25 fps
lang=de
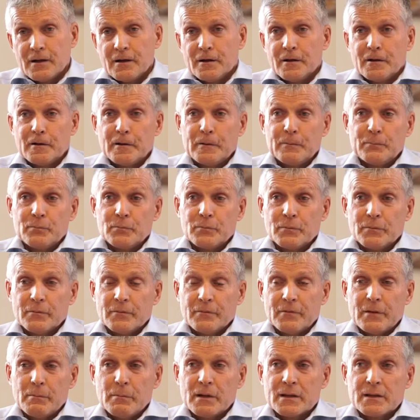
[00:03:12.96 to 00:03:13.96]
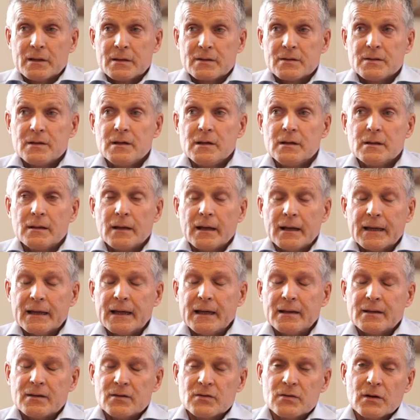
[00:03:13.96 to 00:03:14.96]
äh, wenn man das sieht,
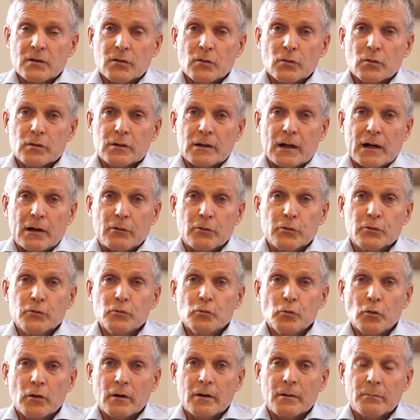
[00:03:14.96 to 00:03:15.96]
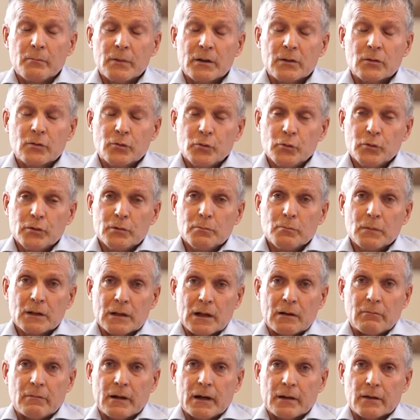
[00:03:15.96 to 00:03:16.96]
geht das natürlich auch nur mit guten
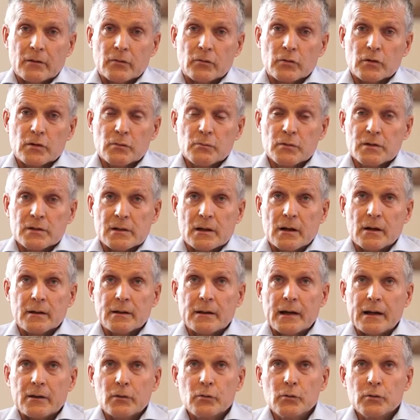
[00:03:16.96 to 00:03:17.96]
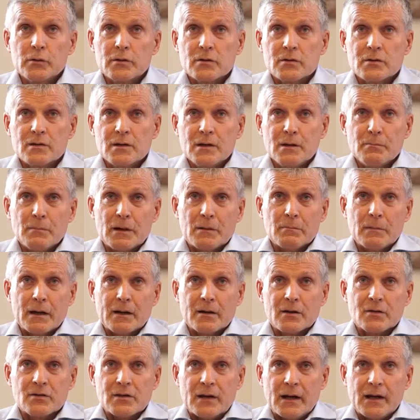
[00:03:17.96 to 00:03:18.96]
Mitarbeitern. Und ich muss sagen, ein gutes Team an
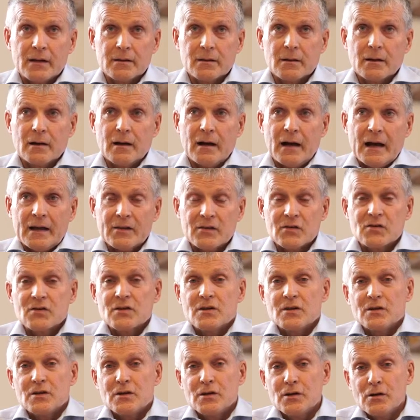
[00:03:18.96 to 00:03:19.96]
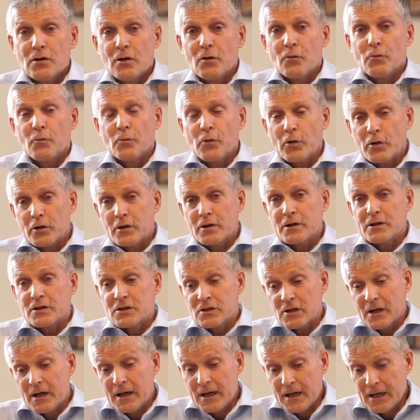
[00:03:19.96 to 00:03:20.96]
meiner Seite hat sich hier
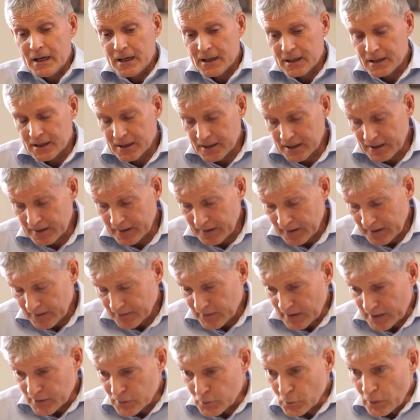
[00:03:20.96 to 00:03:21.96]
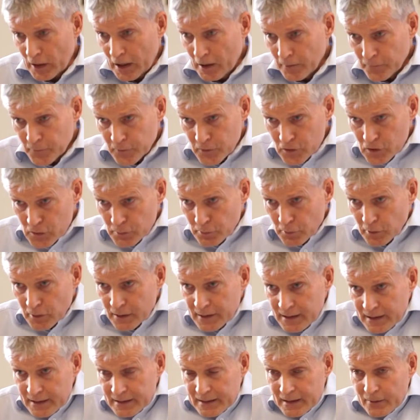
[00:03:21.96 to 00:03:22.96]
wirklich äh, dazu
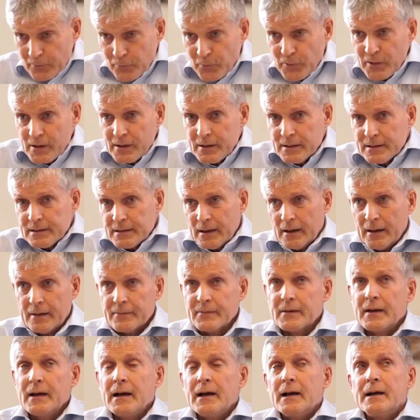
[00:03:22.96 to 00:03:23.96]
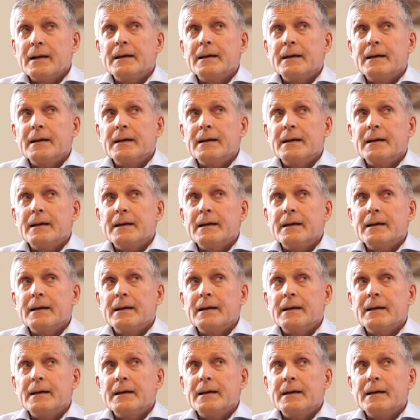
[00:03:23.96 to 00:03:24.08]
aufgeschwungen, in den vielen Jahren